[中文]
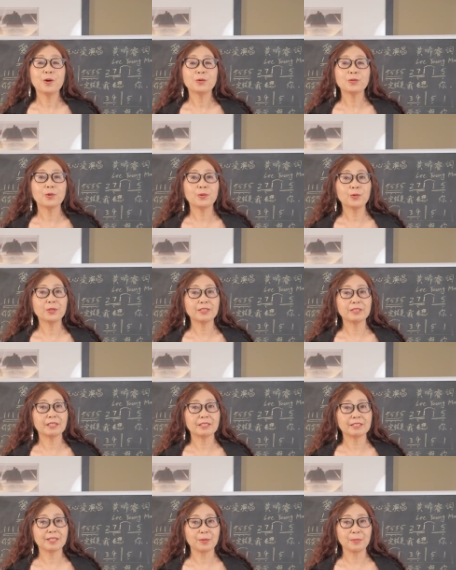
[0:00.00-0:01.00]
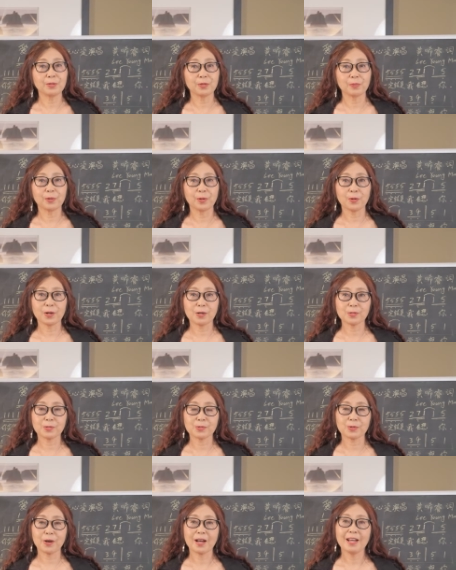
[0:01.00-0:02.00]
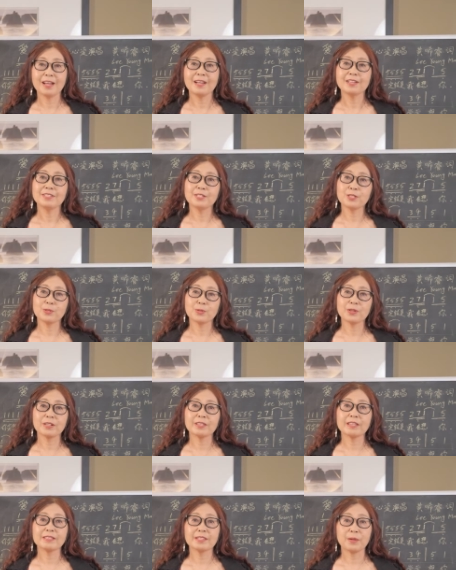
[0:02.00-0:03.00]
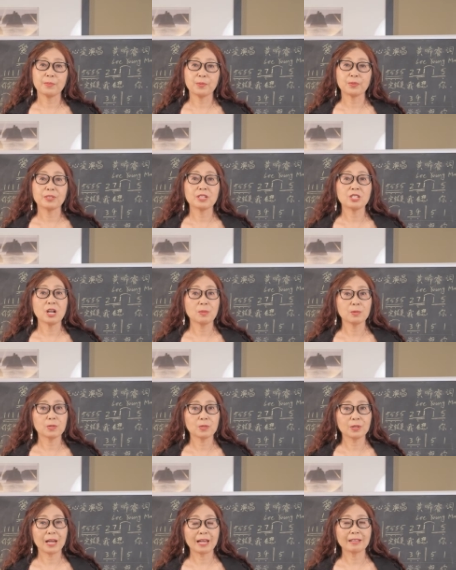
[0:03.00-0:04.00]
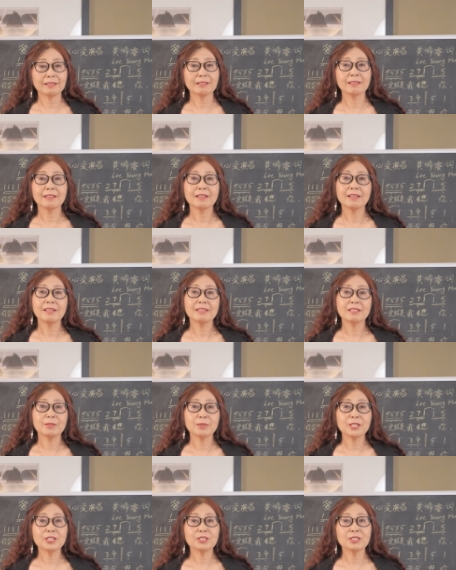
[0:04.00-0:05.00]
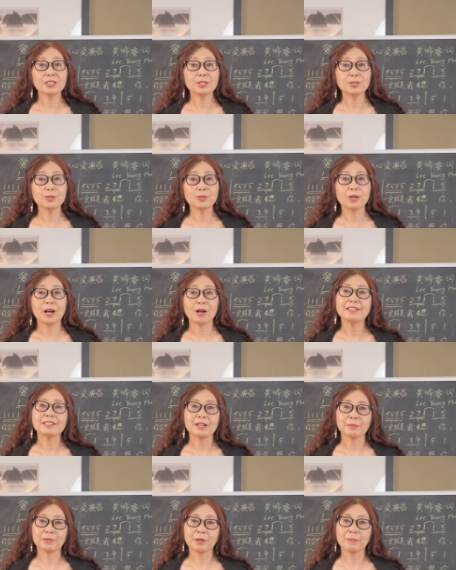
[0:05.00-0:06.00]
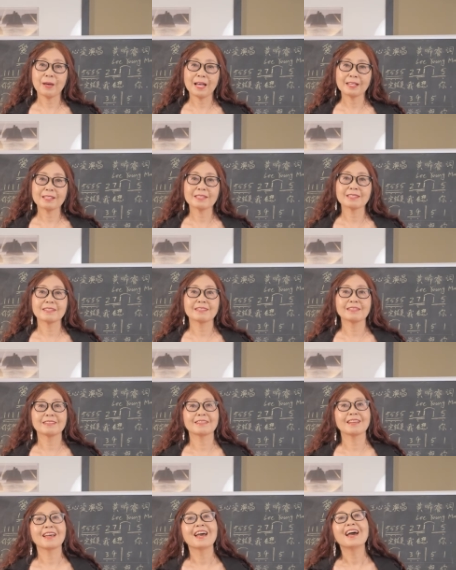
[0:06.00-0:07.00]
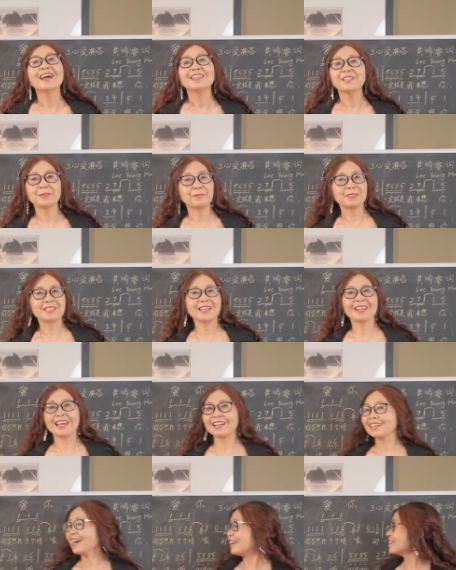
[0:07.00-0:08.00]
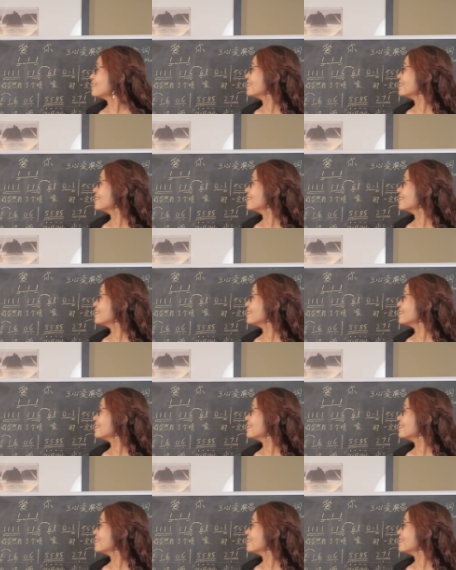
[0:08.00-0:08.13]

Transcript: 有会点简谱的朋友告诉我，这首歌的简谱他唱不出来，特别是第一句找不到拍子。那我们先来看